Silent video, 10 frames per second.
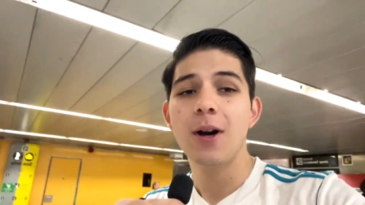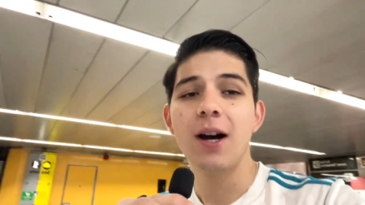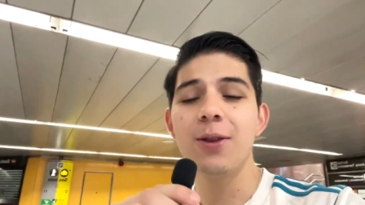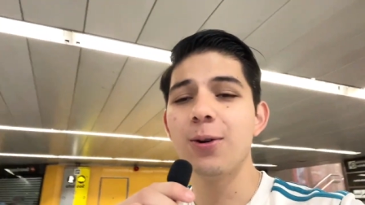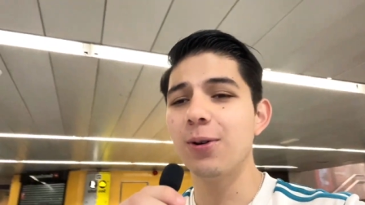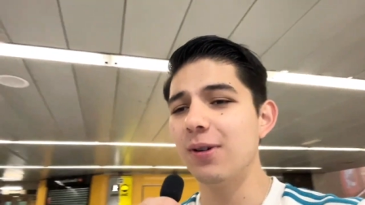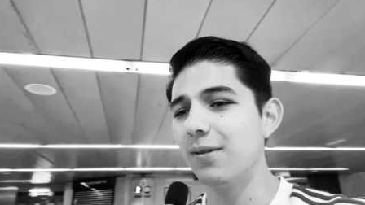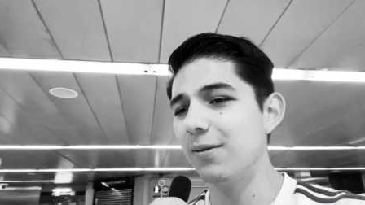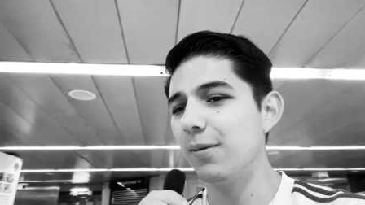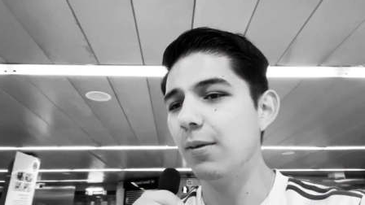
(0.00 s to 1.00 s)
Ando
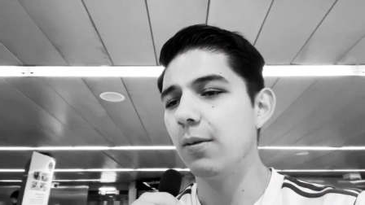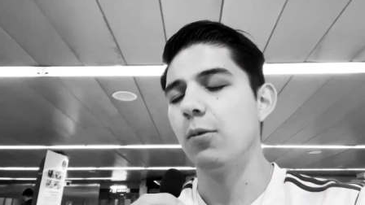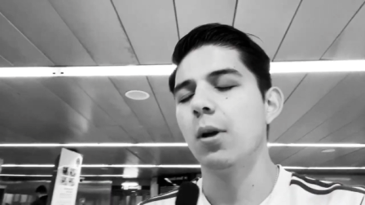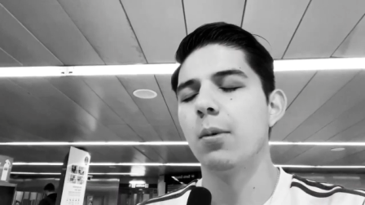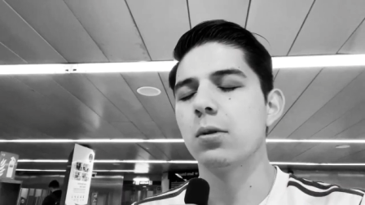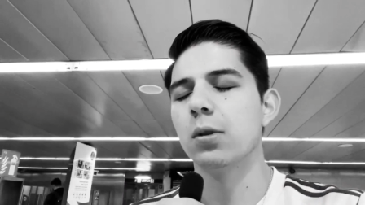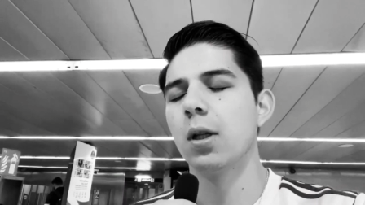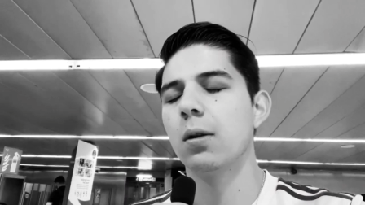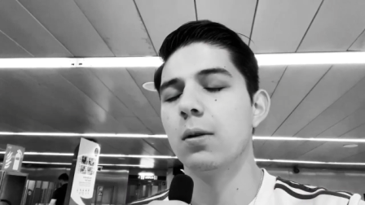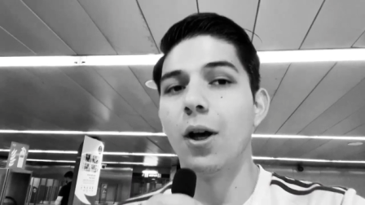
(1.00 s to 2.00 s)
muy
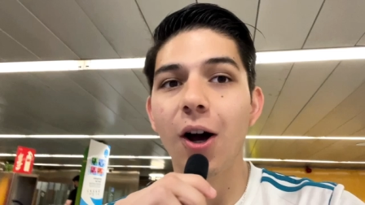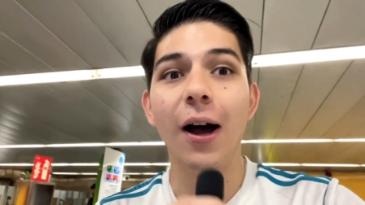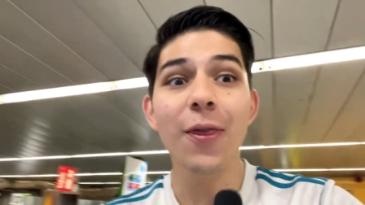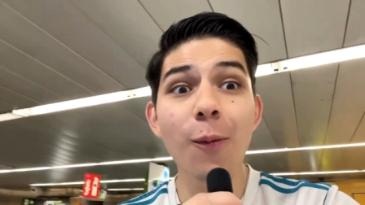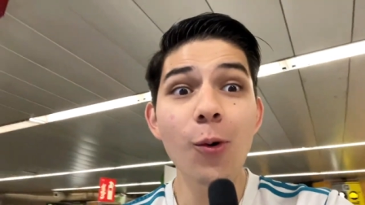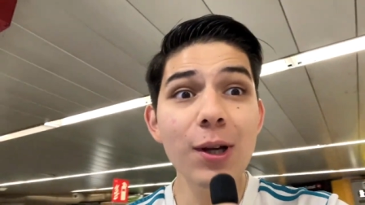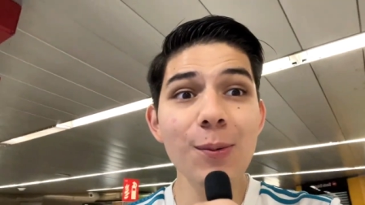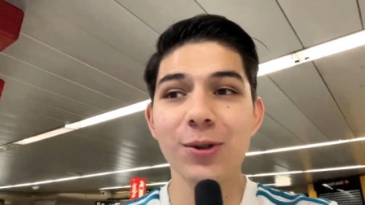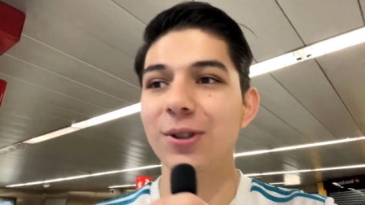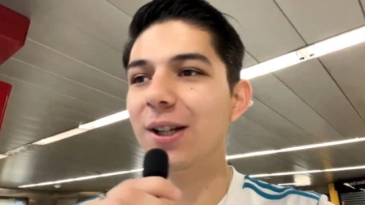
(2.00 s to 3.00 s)
emocionado. Ah, ando muy
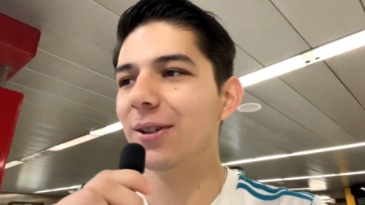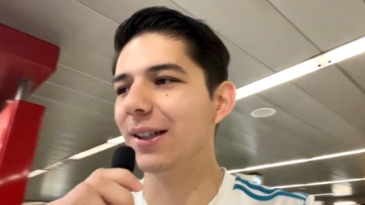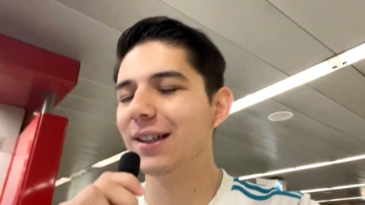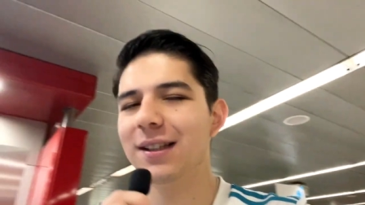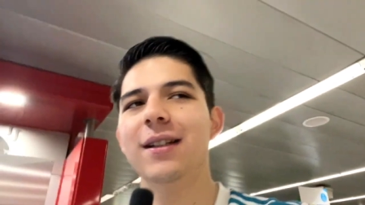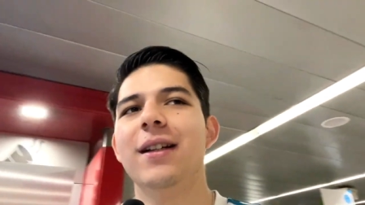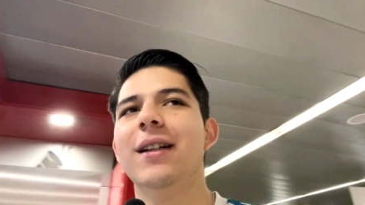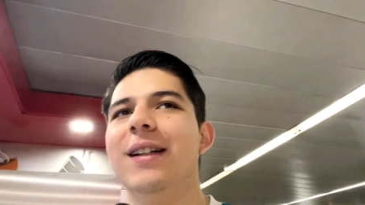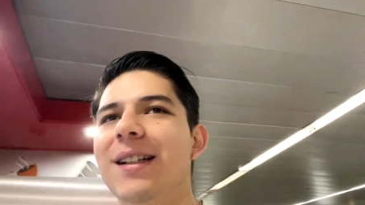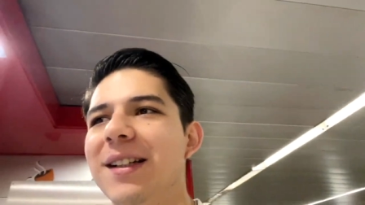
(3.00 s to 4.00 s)
emocionado, la neta.
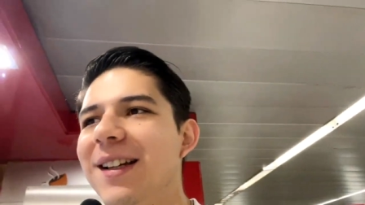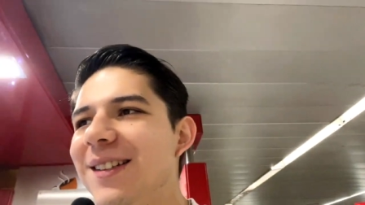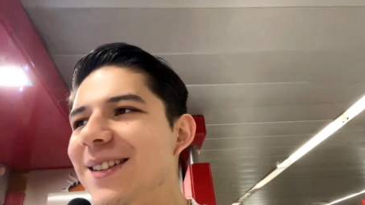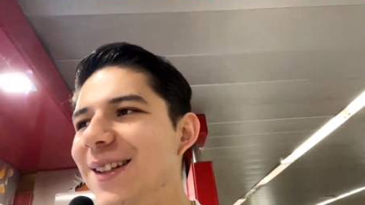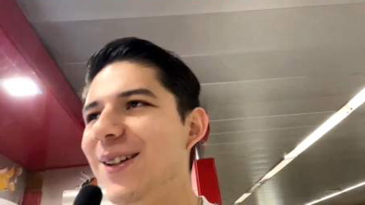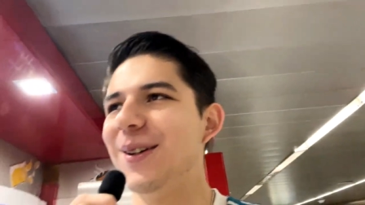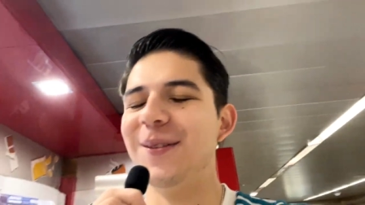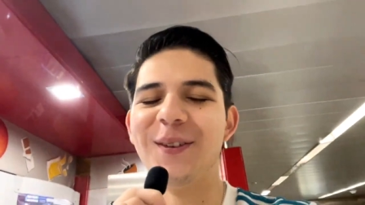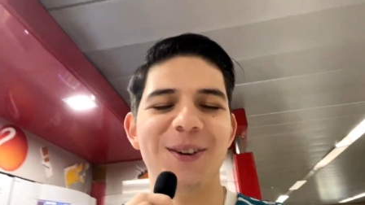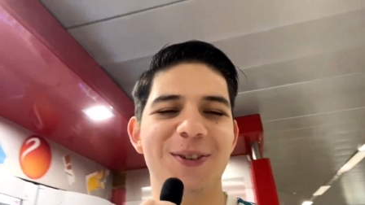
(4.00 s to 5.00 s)
Este,
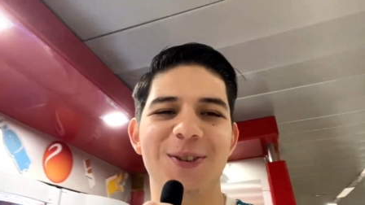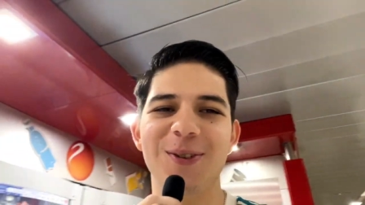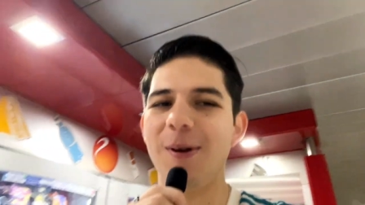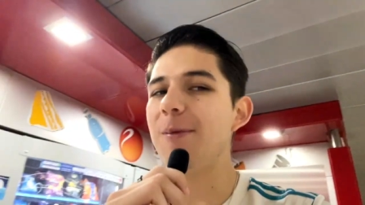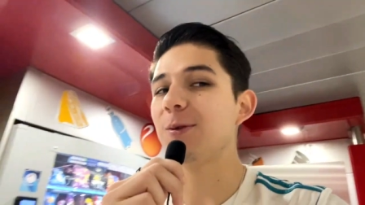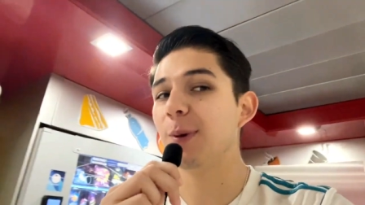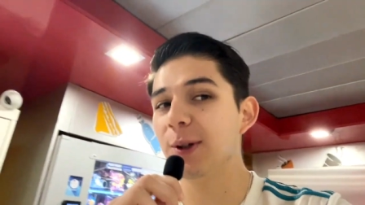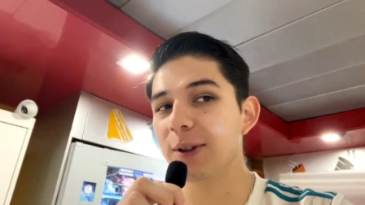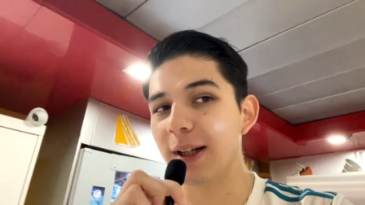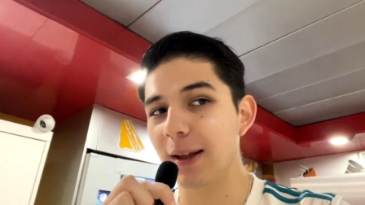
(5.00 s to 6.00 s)
vamos un
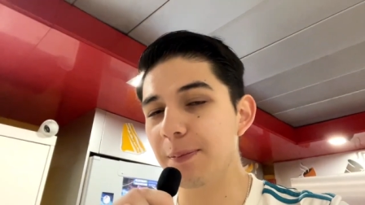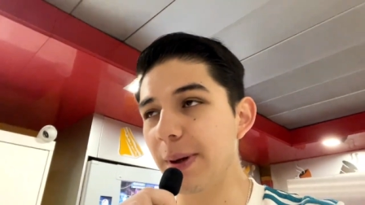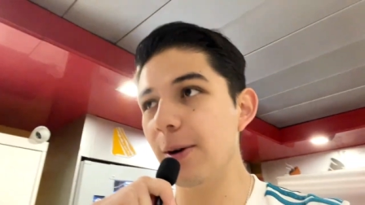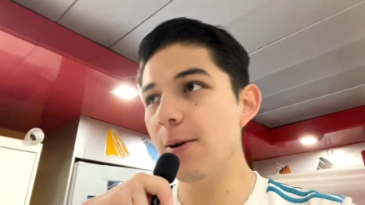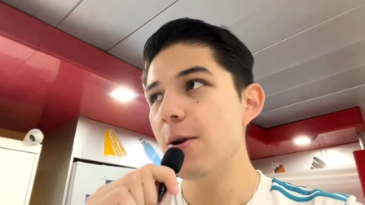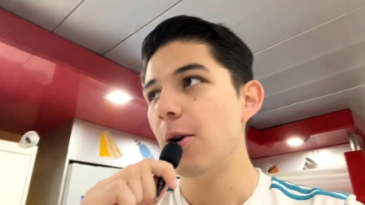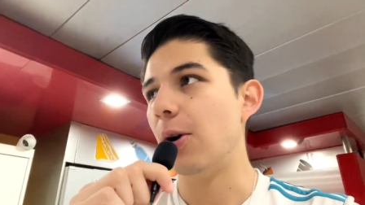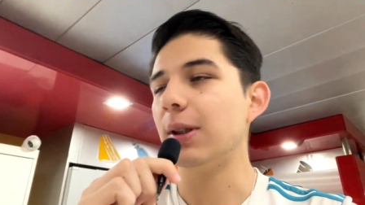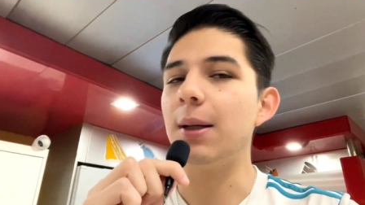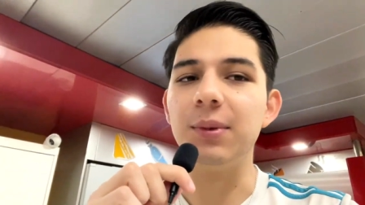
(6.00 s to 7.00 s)
poquito tarde, pero
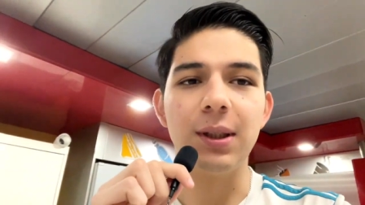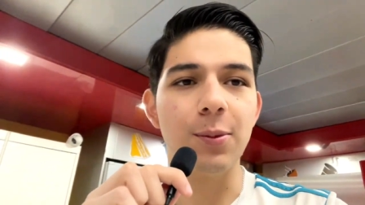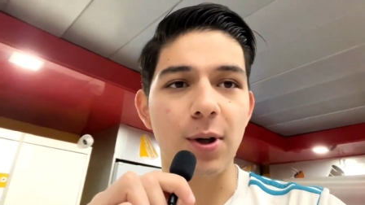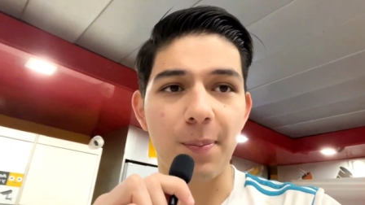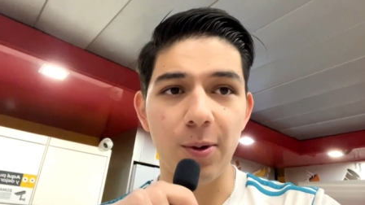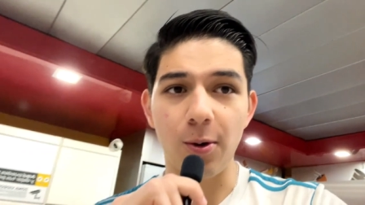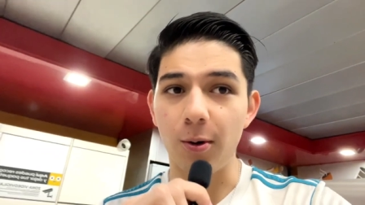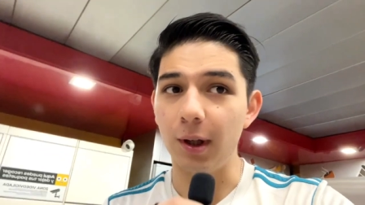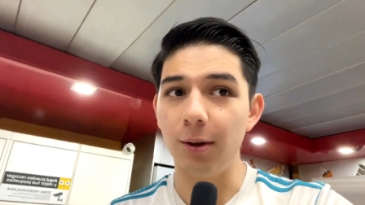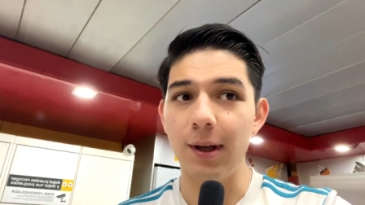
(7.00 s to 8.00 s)
ahorita le metemos rápido
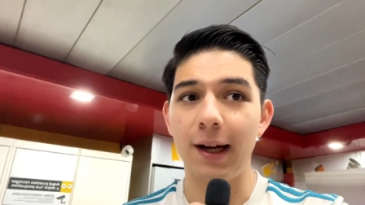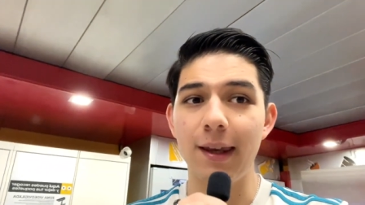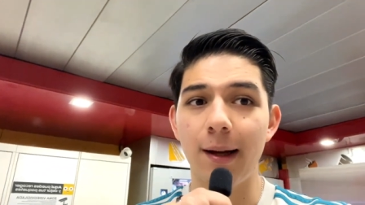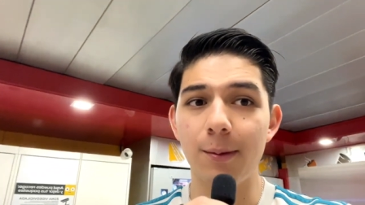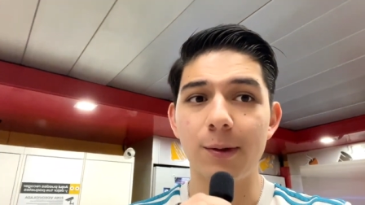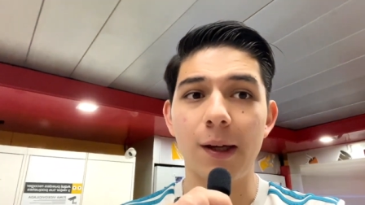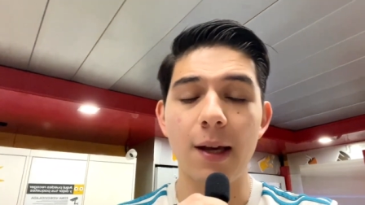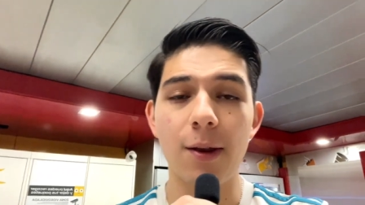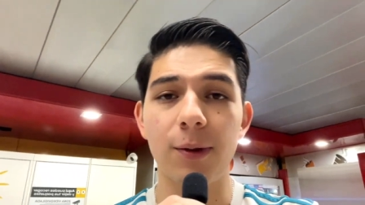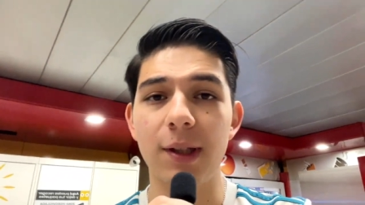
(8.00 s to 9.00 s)
corriendo ya que llegamos ahí
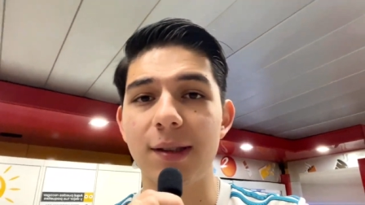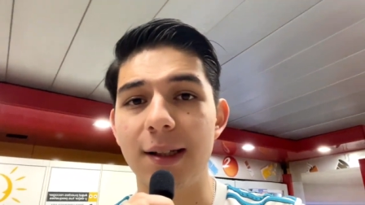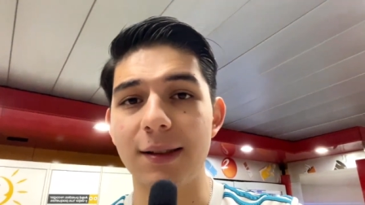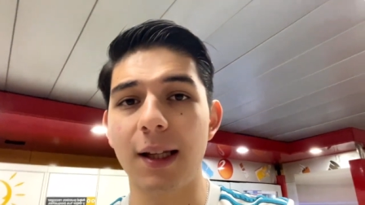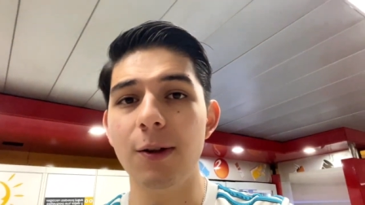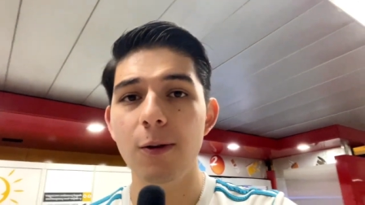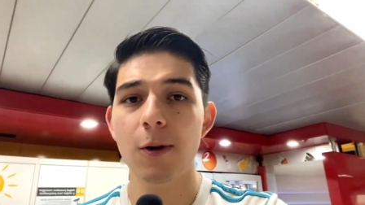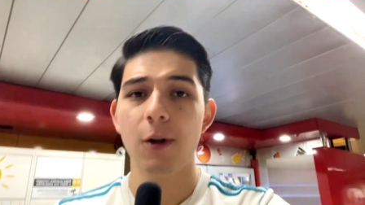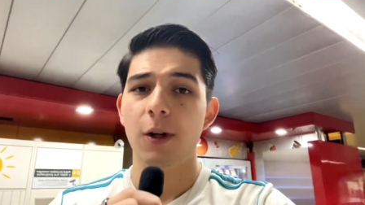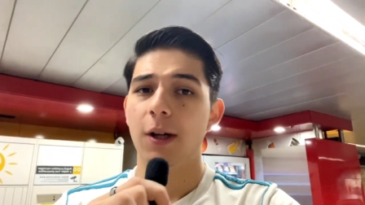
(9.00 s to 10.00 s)
a donde es el estadio.
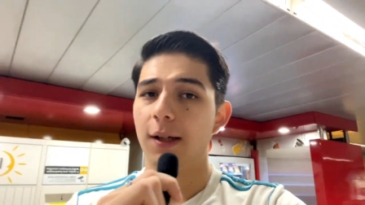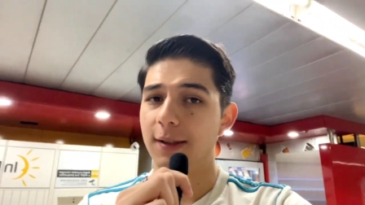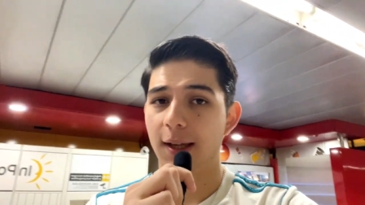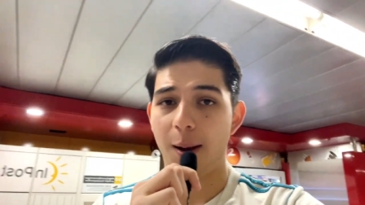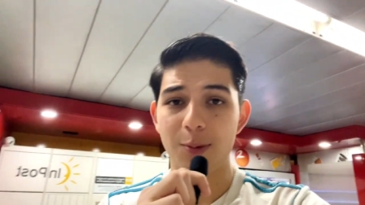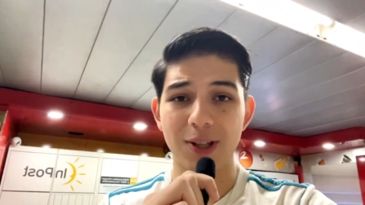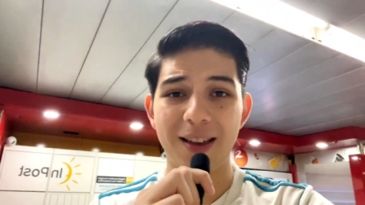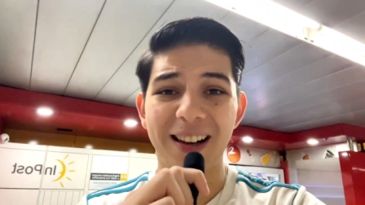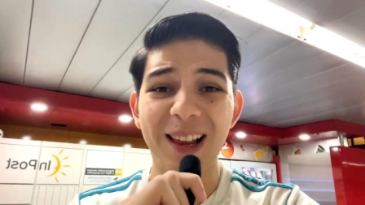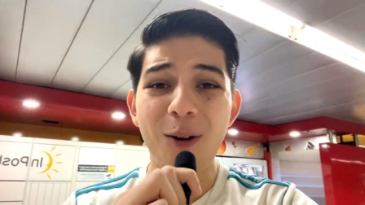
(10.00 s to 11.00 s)
Así que vamos a
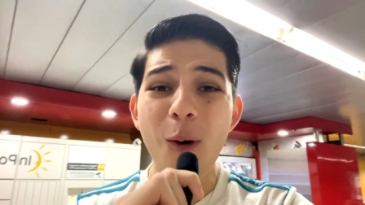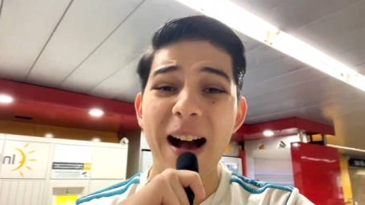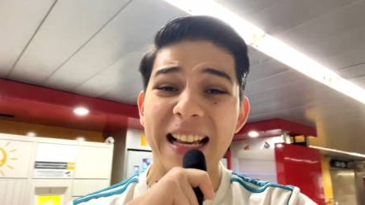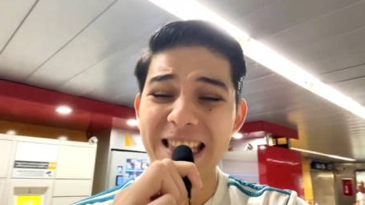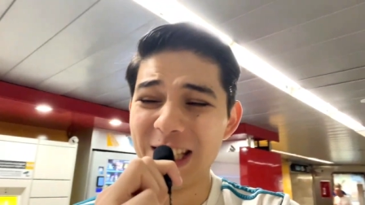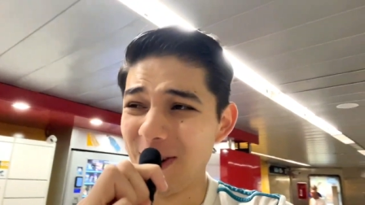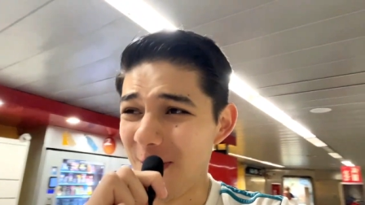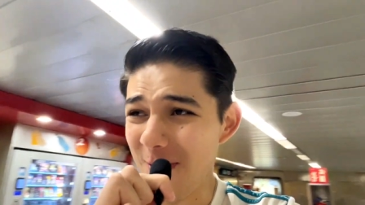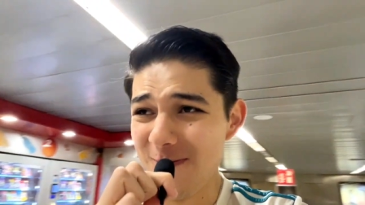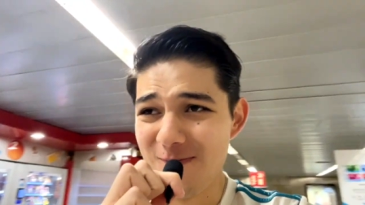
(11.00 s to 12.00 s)
darle
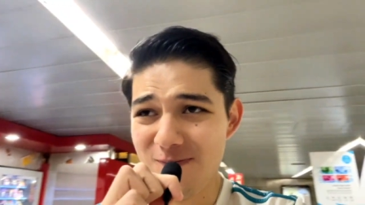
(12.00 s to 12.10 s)
guacho.